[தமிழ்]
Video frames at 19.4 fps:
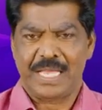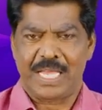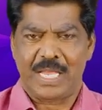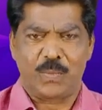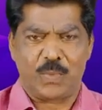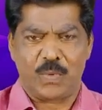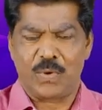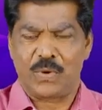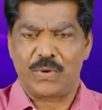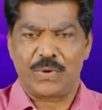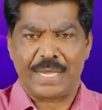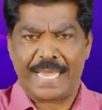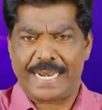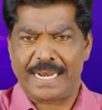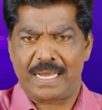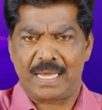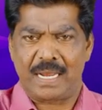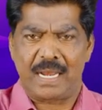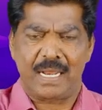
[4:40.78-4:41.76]
இப்போது
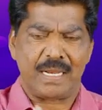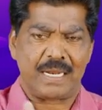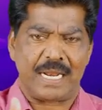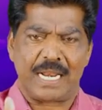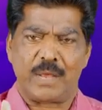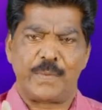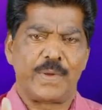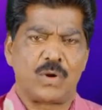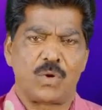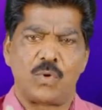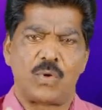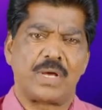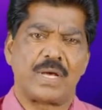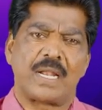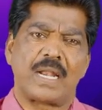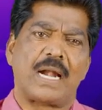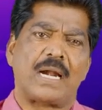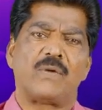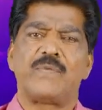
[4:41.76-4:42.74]
எனக்கெல்லாம் நிறைய பேர்
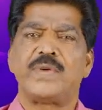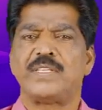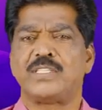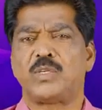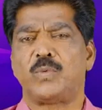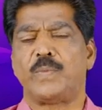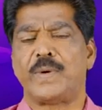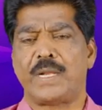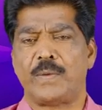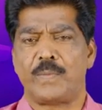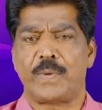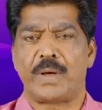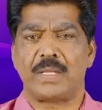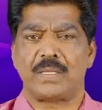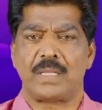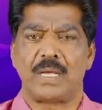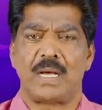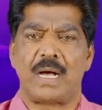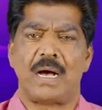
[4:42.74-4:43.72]
கொடுக்குற அட்வைஸின் படி
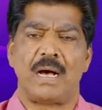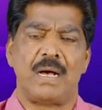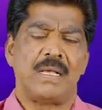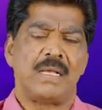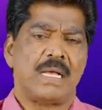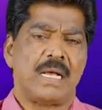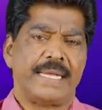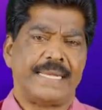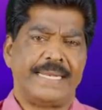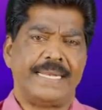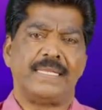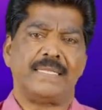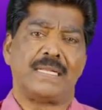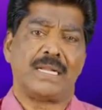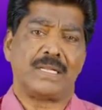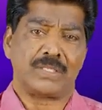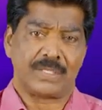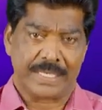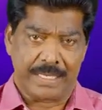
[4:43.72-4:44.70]
பார்த்தா என்ன
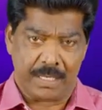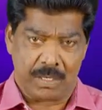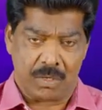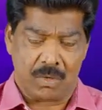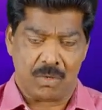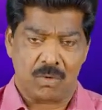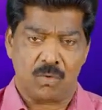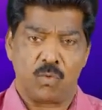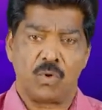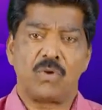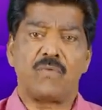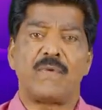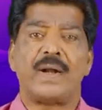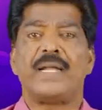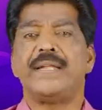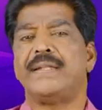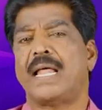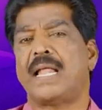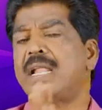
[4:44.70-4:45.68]
நான் செய்யணும் ஒரு
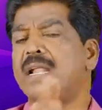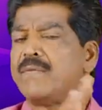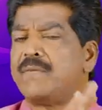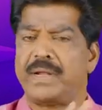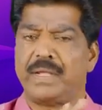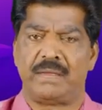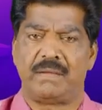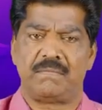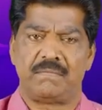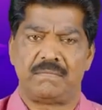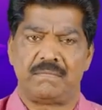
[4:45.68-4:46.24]
வழி நல்ல வழி